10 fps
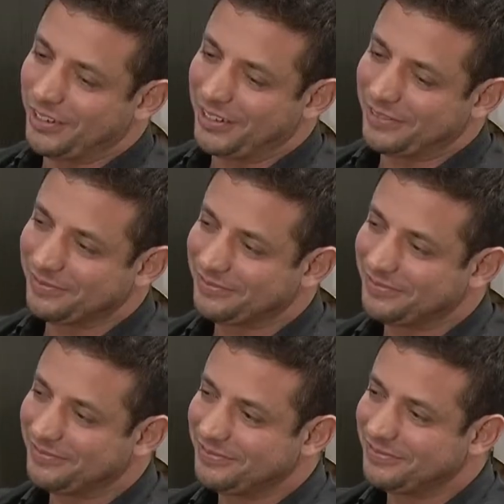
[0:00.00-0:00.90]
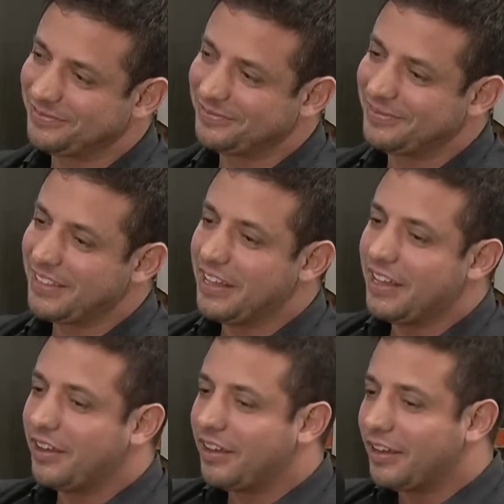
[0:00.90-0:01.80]
Fale um pouco sobre isso.
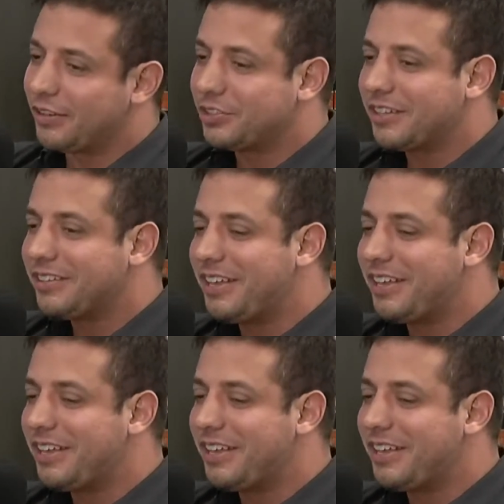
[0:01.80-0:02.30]
Ah, eu já, te...